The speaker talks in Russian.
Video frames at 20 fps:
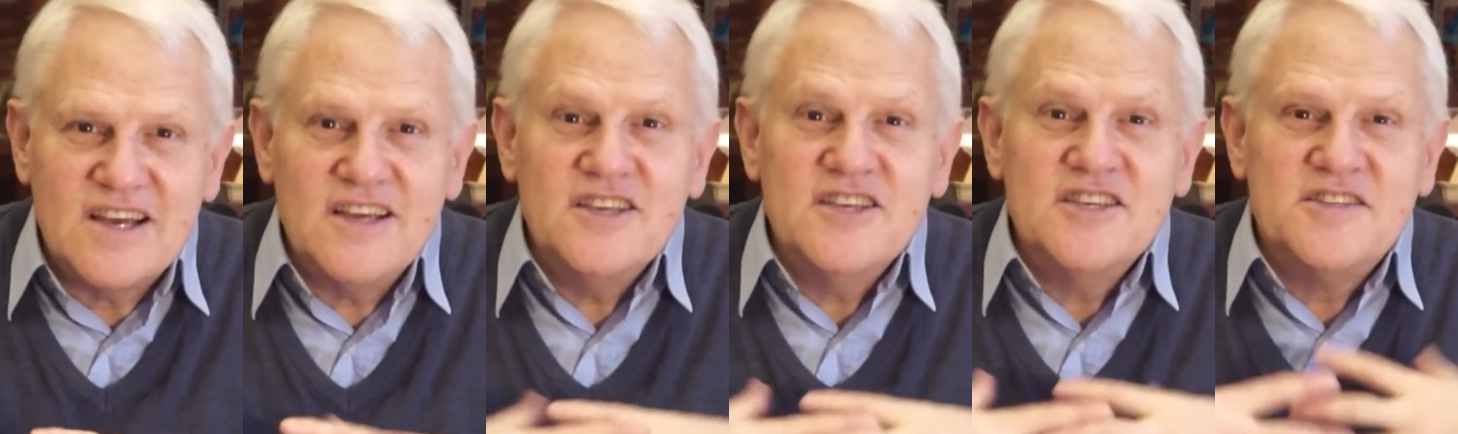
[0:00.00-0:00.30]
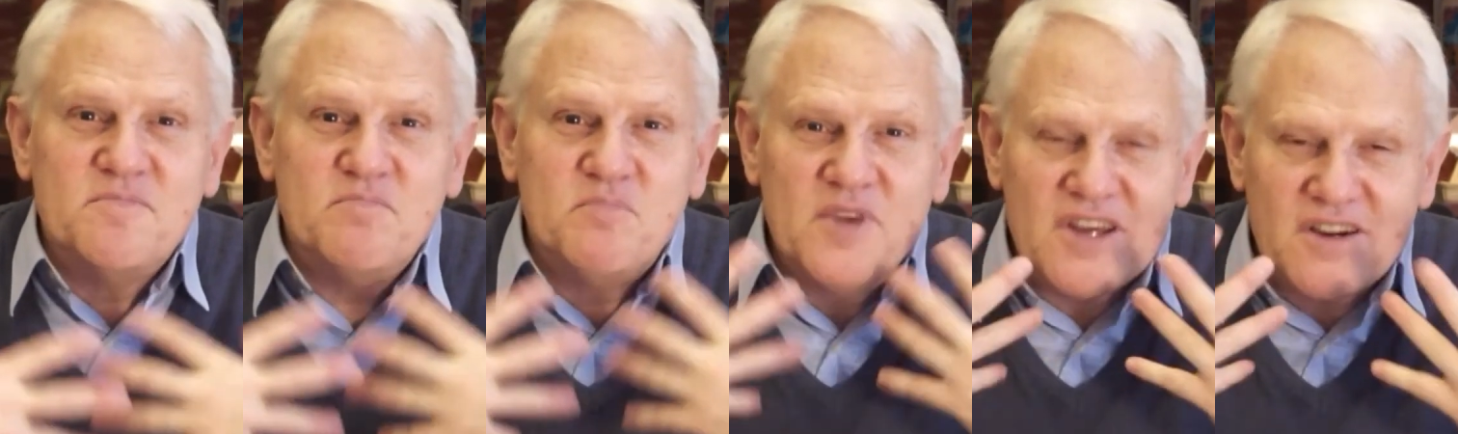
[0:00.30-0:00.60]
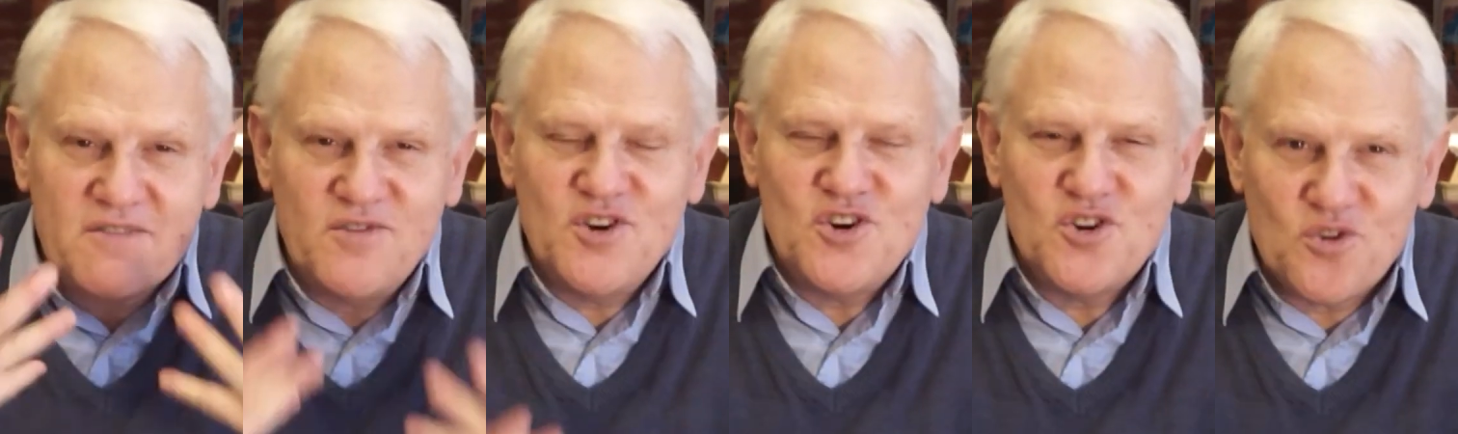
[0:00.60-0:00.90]
из
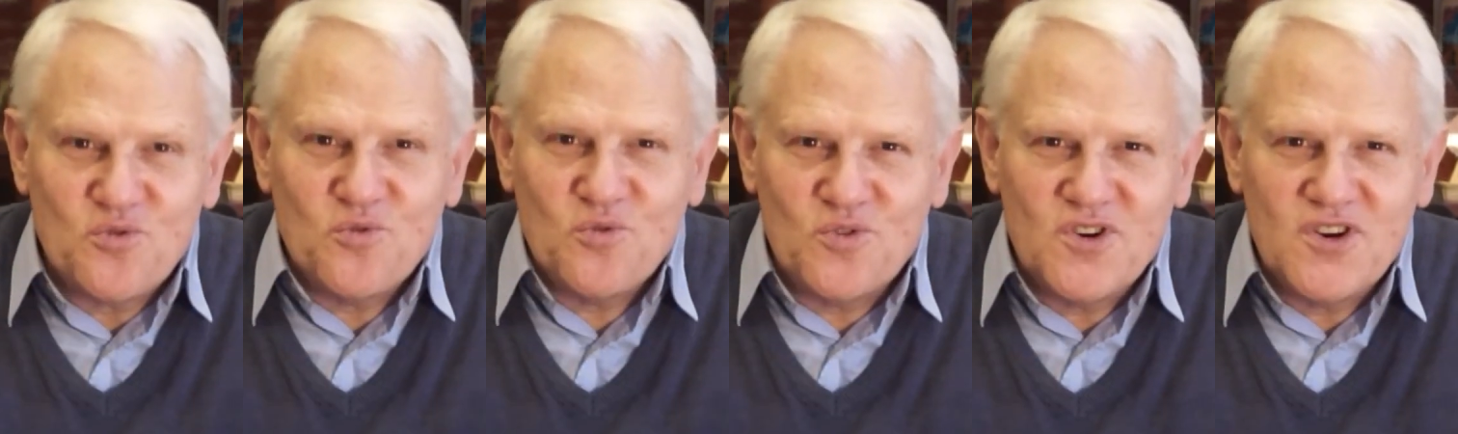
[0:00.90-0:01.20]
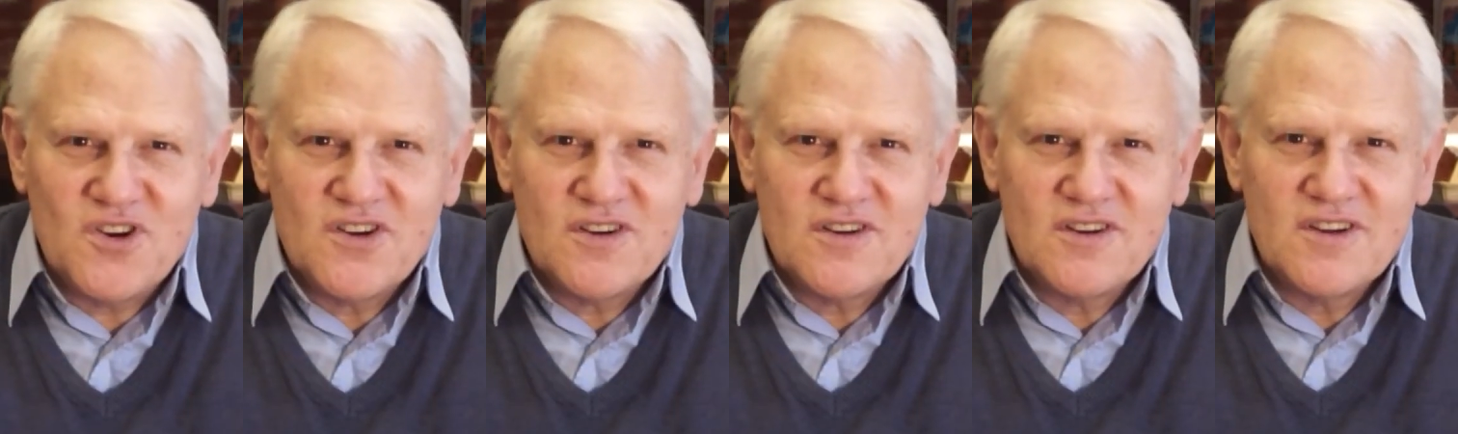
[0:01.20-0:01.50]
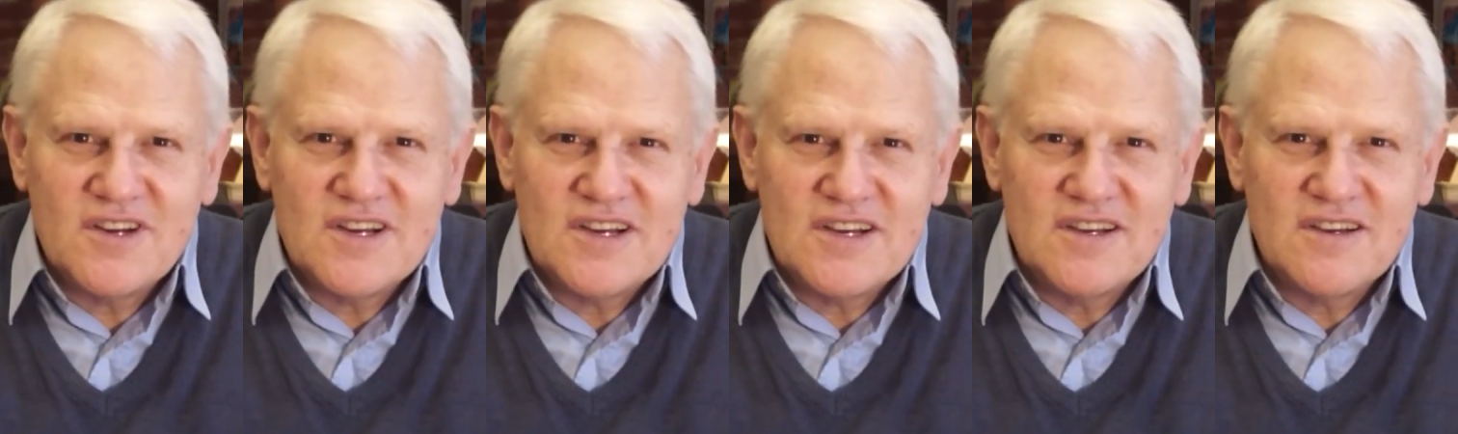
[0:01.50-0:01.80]
первых рук
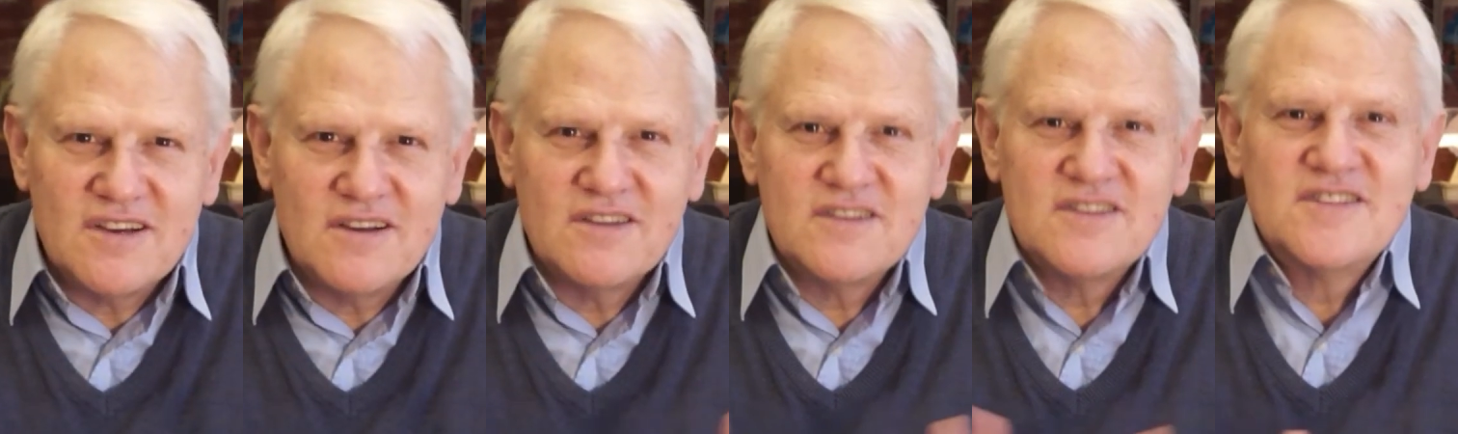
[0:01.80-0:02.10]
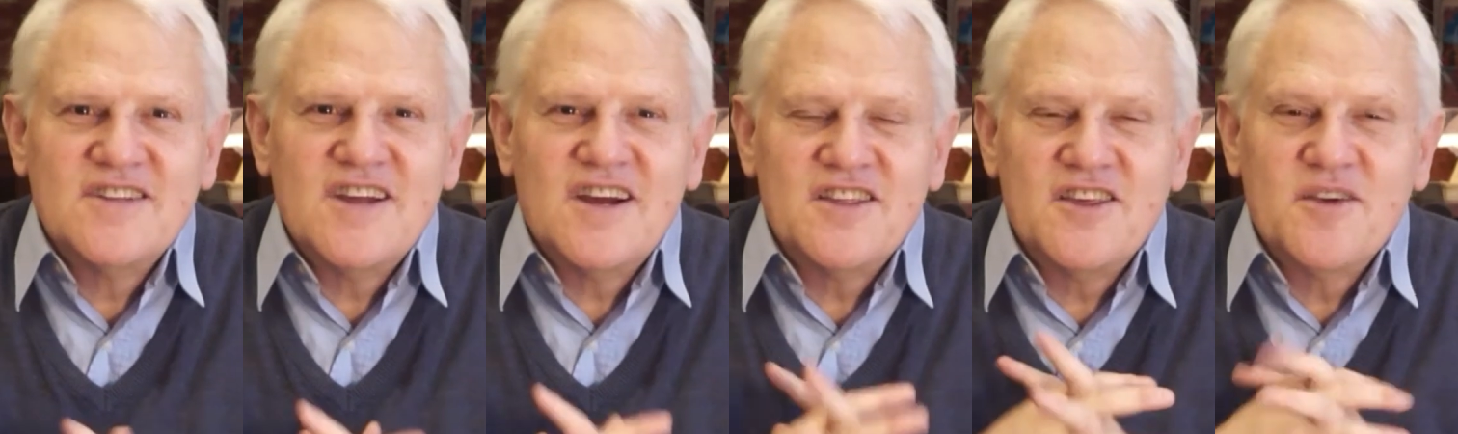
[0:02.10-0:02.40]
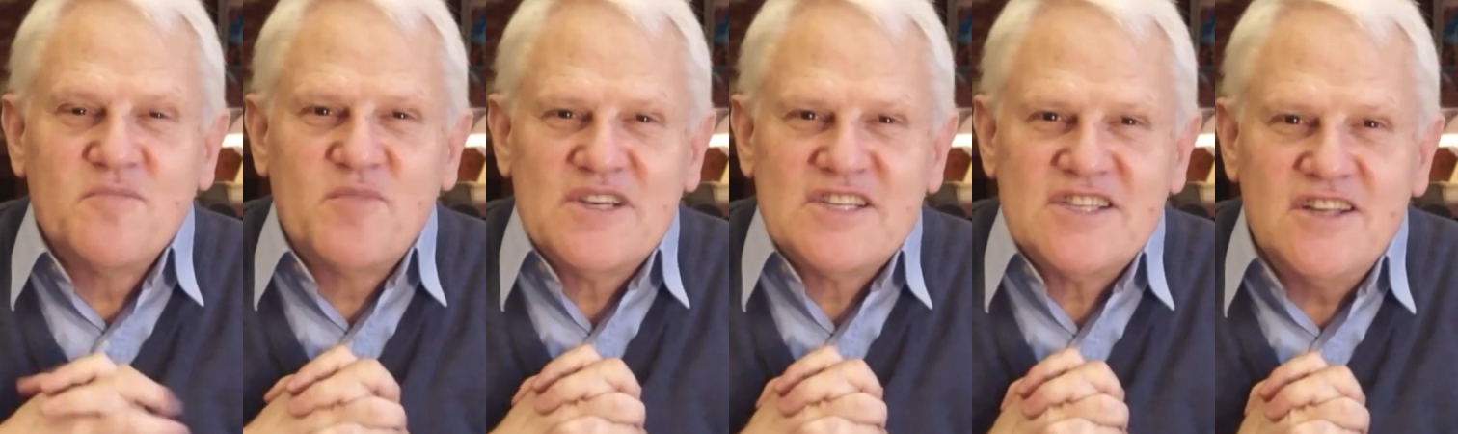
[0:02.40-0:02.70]
знать о
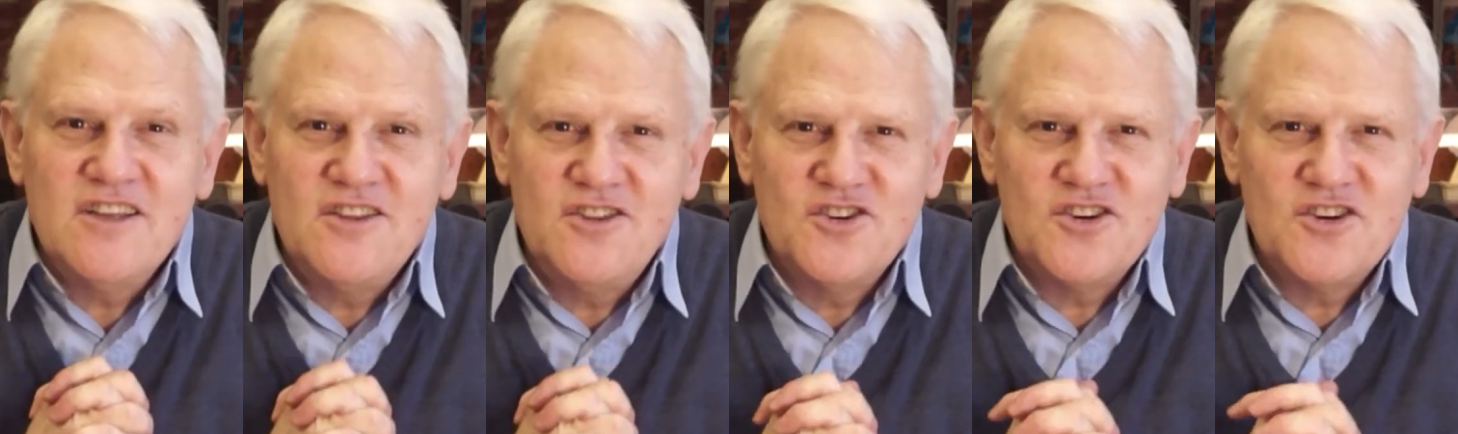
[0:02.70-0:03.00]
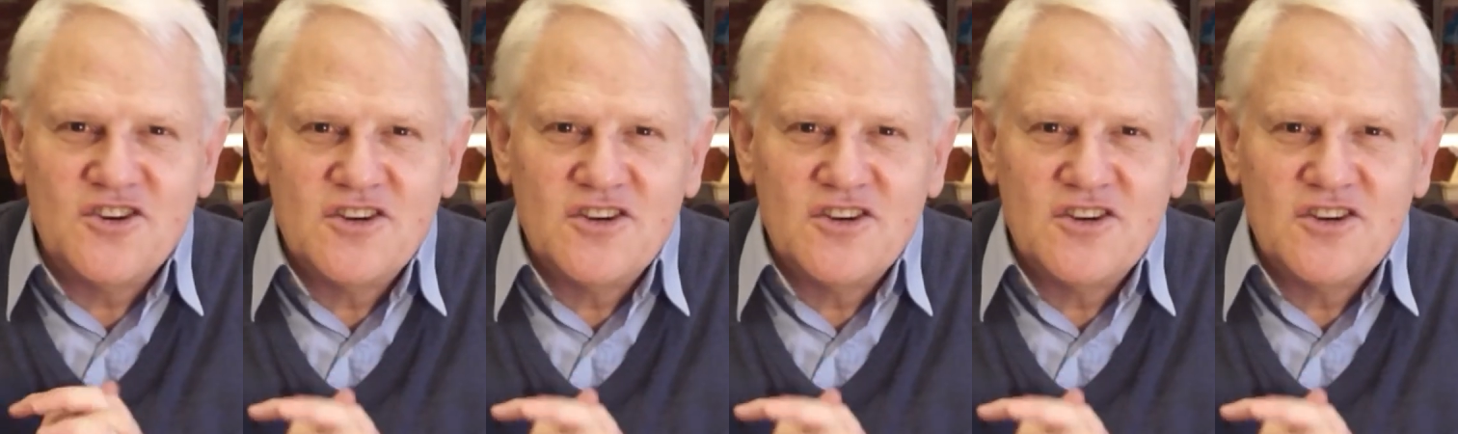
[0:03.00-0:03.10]
последних